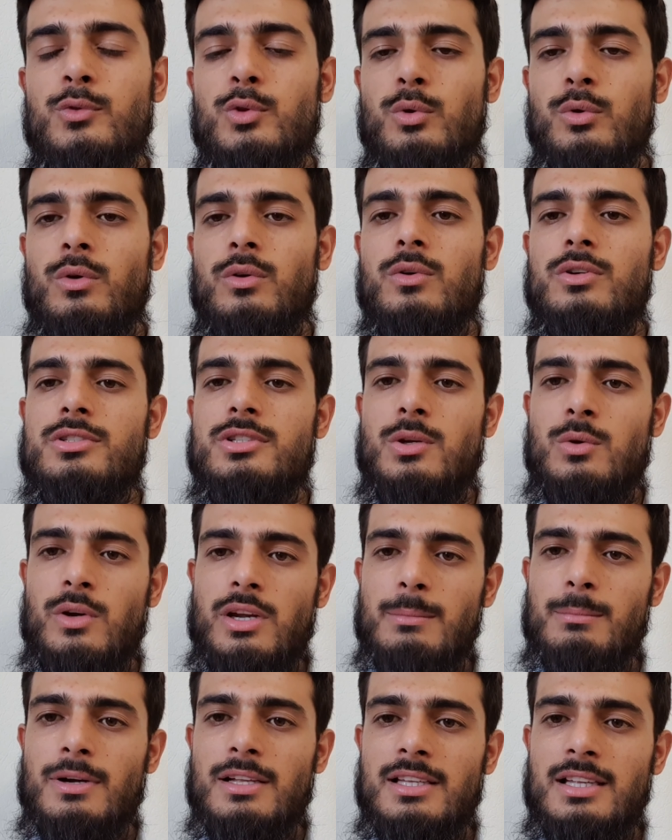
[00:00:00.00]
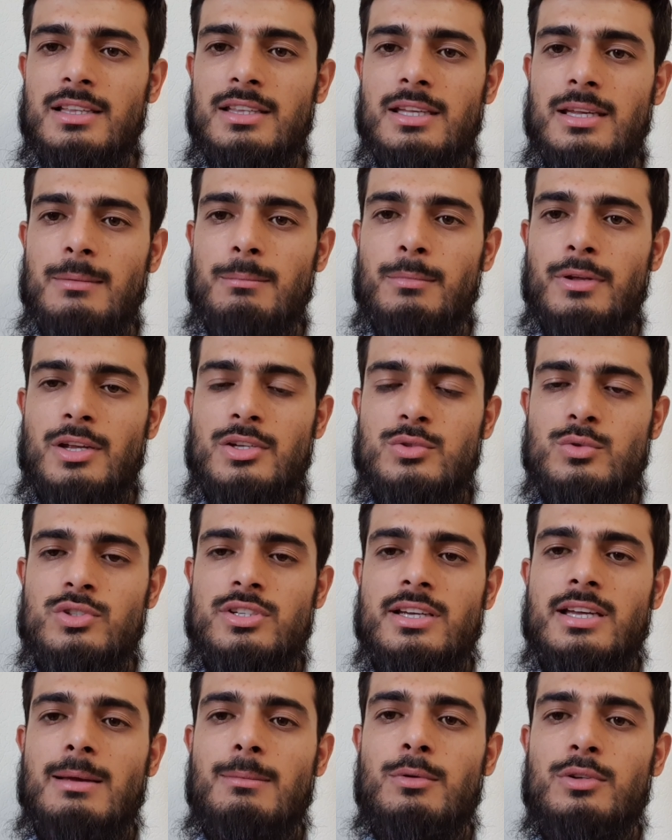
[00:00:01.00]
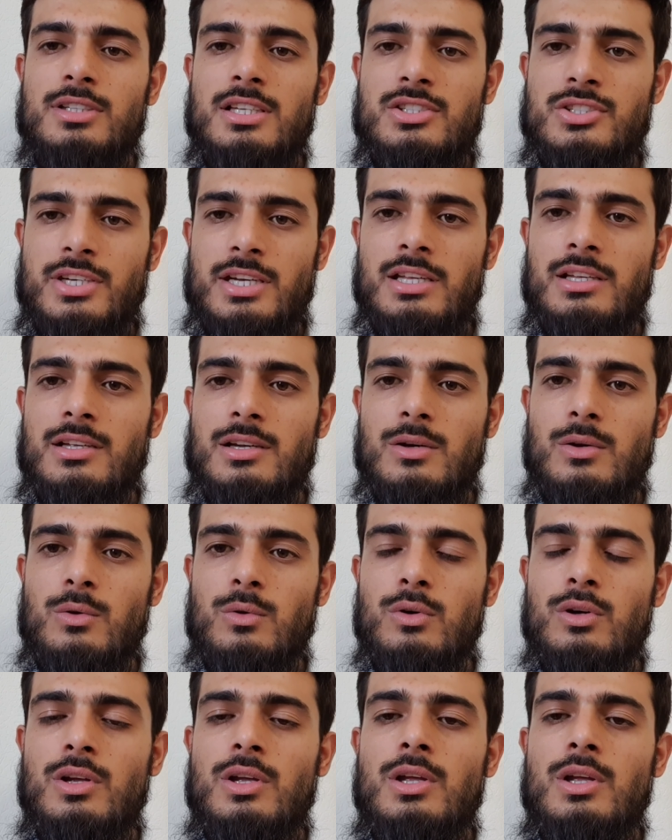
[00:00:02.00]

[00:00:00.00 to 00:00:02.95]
तो ये कुछ ज़रूरी बातें थी मैंने सोचा कि आप लोग के साथ शेयर कर लो